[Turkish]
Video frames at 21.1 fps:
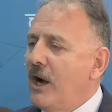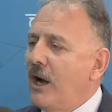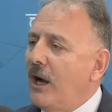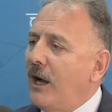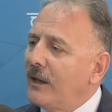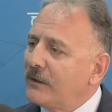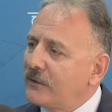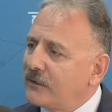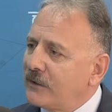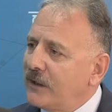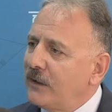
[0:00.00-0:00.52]

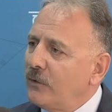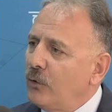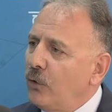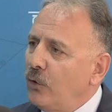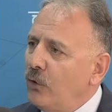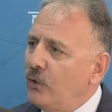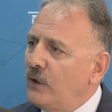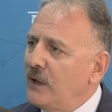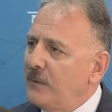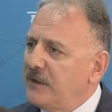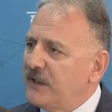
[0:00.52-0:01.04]
Halktan
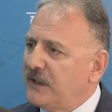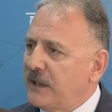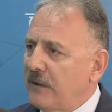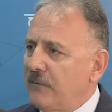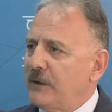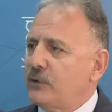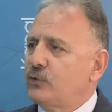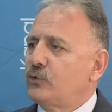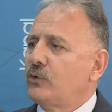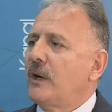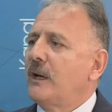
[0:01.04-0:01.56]
öyle bir
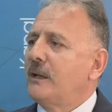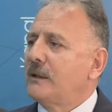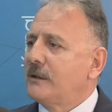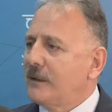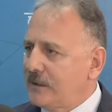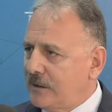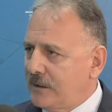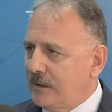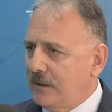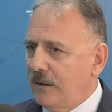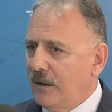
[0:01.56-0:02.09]
teveccüh
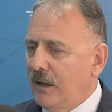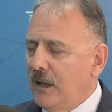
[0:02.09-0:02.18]
aldık ki,